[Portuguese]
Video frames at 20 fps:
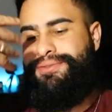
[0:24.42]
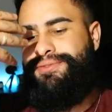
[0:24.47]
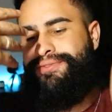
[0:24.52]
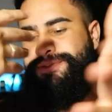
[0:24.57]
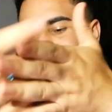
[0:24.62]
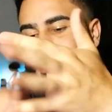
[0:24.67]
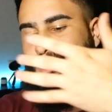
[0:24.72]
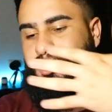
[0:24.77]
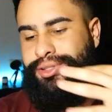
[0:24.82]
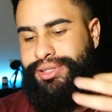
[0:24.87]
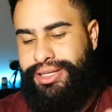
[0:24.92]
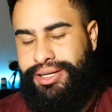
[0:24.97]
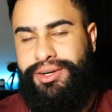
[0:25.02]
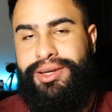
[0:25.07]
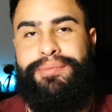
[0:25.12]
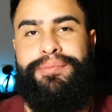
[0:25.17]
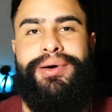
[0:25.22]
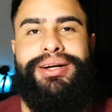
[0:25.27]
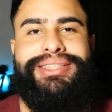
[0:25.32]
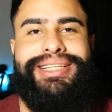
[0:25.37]
foda, que
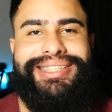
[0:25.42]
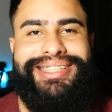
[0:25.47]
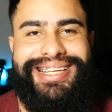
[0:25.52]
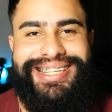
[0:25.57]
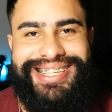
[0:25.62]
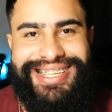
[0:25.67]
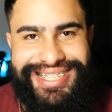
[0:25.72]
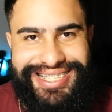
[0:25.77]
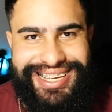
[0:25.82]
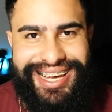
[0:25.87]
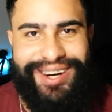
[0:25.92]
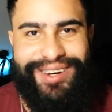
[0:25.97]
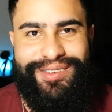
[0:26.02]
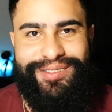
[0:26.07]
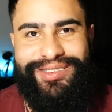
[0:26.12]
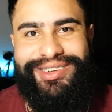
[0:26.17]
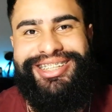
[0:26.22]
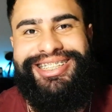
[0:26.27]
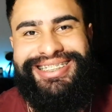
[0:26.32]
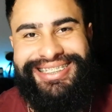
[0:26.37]
pode ter é ser sincero com
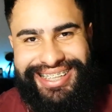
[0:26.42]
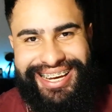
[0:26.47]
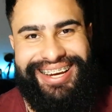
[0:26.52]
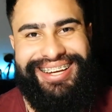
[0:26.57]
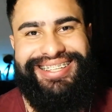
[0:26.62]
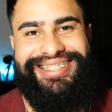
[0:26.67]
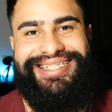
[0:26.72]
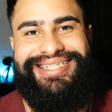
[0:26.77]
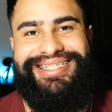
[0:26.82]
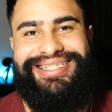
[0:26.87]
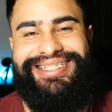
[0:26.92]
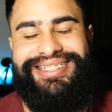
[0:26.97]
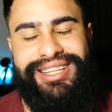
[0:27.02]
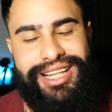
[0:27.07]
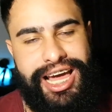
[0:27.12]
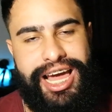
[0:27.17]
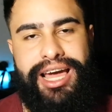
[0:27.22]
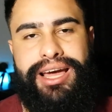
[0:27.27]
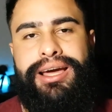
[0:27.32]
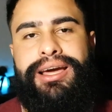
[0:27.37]
vocês,
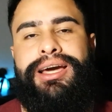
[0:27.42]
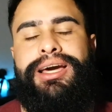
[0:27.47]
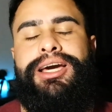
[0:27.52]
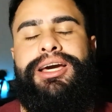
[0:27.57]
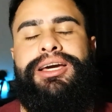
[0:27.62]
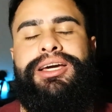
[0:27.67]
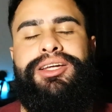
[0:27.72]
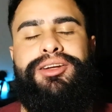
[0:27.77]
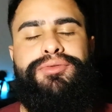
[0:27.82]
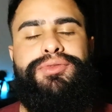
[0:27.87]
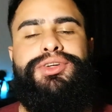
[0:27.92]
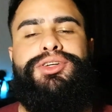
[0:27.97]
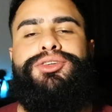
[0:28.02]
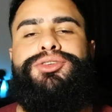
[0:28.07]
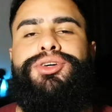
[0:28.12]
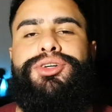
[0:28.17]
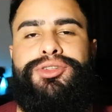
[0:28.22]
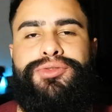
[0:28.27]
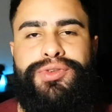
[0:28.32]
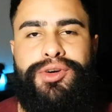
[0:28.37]
né? E no vídeo
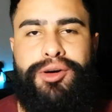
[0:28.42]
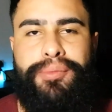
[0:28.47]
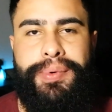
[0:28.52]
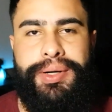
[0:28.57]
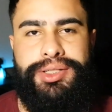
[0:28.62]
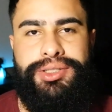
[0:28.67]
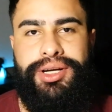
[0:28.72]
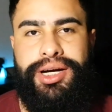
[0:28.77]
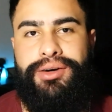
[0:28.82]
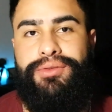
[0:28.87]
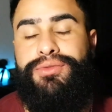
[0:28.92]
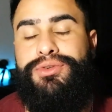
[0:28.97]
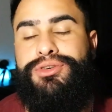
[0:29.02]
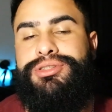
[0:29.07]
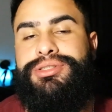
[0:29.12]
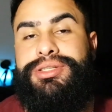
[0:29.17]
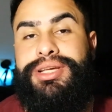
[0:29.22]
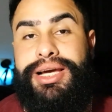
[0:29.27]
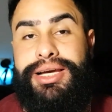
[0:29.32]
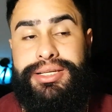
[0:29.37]
de hoje eu vim compartilhar com
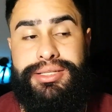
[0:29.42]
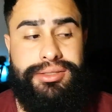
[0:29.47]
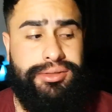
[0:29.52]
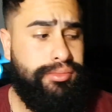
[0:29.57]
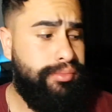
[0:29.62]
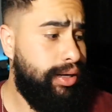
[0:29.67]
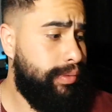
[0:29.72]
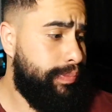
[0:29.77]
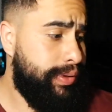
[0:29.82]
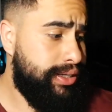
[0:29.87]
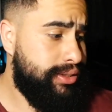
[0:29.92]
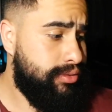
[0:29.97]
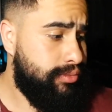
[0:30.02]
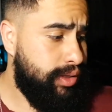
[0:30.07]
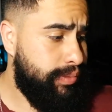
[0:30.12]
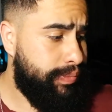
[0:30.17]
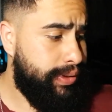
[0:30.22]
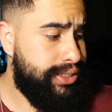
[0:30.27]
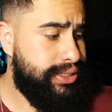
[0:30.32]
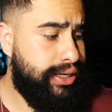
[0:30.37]
vocês uma, uma
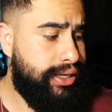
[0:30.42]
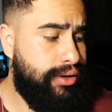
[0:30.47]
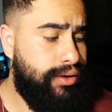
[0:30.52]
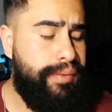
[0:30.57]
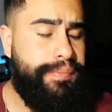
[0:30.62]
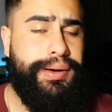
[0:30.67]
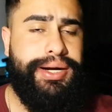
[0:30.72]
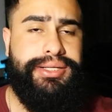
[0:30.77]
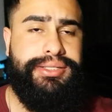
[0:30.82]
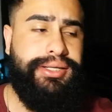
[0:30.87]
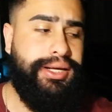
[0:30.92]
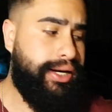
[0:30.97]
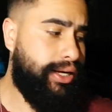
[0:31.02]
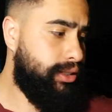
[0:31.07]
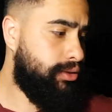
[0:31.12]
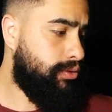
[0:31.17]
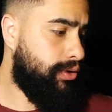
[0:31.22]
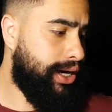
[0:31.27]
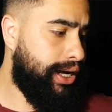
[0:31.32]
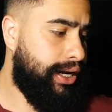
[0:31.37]
empresa que não é parceira aqui
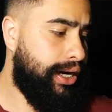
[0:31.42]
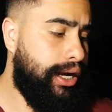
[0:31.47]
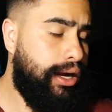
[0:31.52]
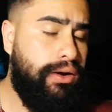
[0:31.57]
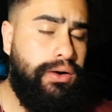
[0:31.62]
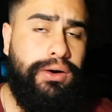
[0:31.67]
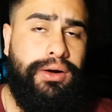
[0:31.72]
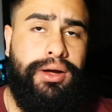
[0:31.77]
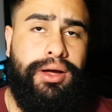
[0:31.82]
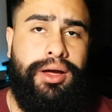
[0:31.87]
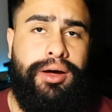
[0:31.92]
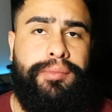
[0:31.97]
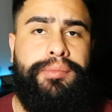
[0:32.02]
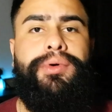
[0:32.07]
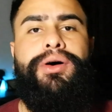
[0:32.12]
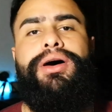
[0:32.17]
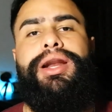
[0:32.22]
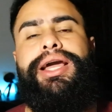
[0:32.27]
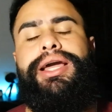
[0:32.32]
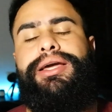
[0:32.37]
do canal,
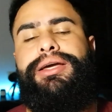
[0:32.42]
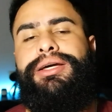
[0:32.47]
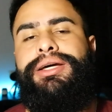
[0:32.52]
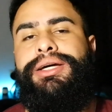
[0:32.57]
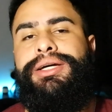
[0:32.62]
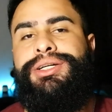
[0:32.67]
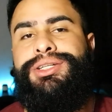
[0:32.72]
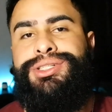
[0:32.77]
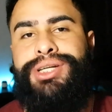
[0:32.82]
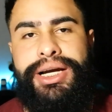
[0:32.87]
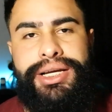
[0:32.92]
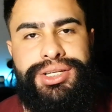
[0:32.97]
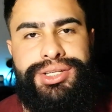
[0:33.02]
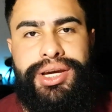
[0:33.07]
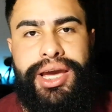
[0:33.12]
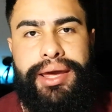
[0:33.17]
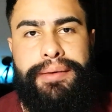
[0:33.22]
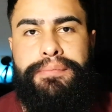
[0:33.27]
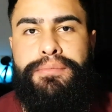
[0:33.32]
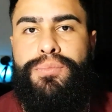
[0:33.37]
porém já
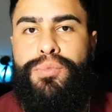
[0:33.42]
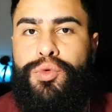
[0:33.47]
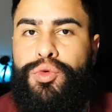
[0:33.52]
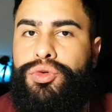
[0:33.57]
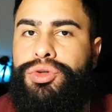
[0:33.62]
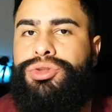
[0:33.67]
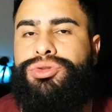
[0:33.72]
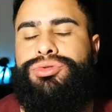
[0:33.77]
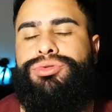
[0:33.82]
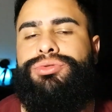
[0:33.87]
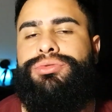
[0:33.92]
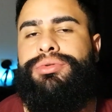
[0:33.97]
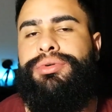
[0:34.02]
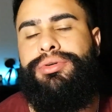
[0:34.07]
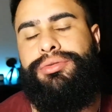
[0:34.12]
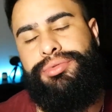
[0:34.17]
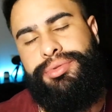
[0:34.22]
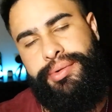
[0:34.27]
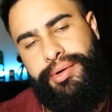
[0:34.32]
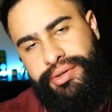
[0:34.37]
indiquei muito.
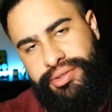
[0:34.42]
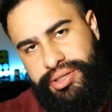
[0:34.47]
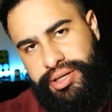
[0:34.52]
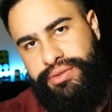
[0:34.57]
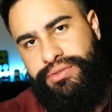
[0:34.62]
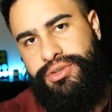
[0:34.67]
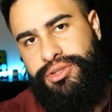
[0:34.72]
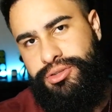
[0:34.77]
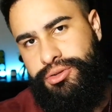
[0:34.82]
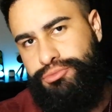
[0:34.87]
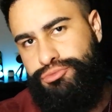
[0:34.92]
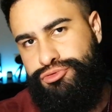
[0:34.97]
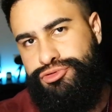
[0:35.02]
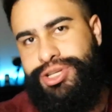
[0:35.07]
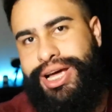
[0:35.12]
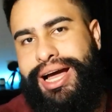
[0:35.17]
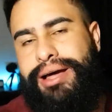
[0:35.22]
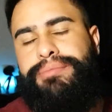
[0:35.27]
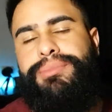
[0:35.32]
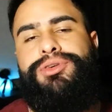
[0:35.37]
Eu, se você que não
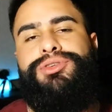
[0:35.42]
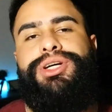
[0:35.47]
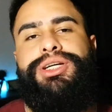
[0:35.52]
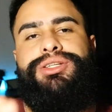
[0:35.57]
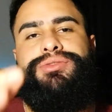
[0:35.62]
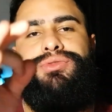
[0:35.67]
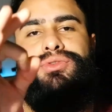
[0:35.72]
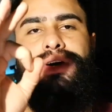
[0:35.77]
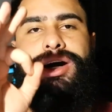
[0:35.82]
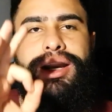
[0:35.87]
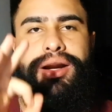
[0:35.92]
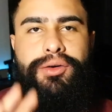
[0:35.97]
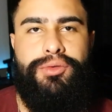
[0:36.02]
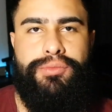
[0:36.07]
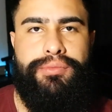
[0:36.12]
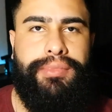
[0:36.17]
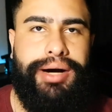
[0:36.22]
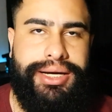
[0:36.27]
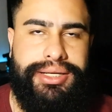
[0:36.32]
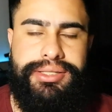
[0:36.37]
sabe, eu já tive um canal com
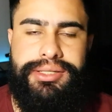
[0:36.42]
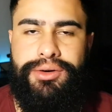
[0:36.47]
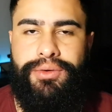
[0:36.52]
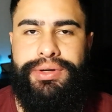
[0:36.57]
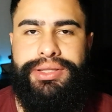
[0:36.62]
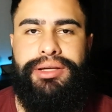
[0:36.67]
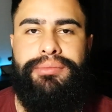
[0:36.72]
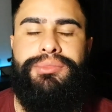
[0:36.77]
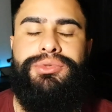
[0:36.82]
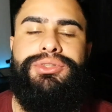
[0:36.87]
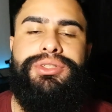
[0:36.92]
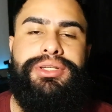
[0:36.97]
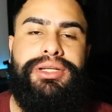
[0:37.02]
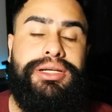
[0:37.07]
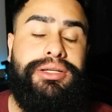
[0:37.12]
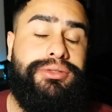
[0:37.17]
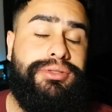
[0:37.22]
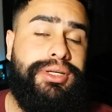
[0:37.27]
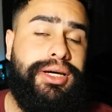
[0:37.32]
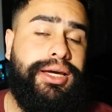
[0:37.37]
mais de 50 mil
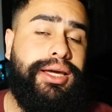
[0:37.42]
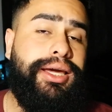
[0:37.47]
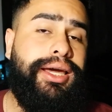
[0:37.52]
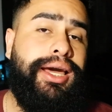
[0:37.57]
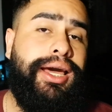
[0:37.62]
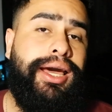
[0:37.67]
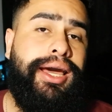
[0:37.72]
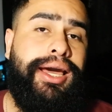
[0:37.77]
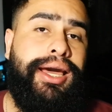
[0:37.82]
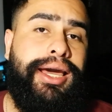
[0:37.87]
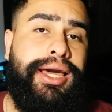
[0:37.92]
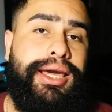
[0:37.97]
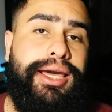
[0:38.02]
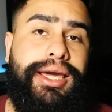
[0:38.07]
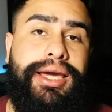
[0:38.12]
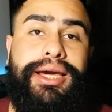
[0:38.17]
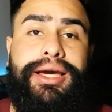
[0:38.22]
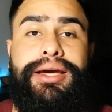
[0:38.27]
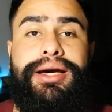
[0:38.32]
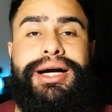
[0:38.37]
inscritos aí.
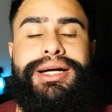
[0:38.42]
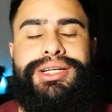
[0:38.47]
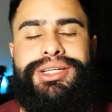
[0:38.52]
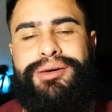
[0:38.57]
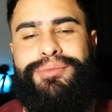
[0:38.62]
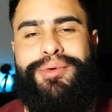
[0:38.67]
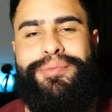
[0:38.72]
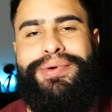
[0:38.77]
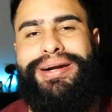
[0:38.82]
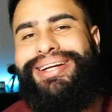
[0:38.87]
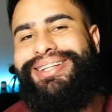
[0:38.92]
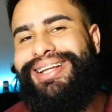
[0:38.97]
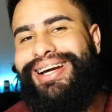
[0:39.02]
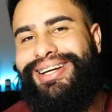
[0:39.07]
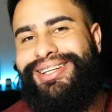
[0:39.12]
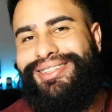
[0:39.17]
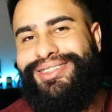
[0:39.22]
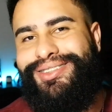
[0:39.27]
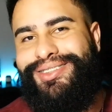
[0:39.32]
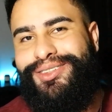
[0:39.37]
E a gente acabou
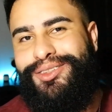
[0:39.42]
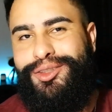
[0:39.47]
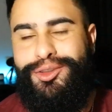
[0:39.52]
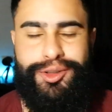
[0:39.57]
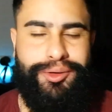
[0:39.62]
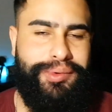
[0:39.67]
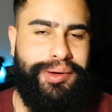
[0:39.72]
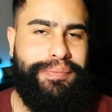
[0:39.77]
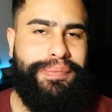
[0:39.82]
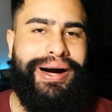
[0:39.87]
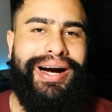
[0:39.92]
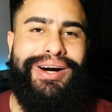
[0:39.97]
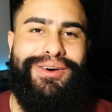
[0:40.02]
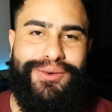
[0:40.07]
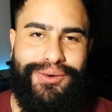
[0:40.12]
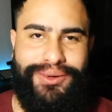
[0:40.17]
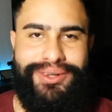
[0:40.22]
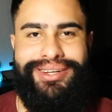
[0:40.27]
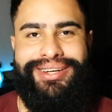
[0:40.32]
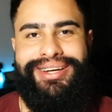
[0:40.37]
perdendo. O YouTube
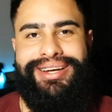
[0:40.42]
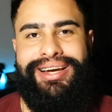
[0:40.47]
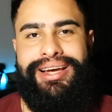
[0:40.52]
apagou.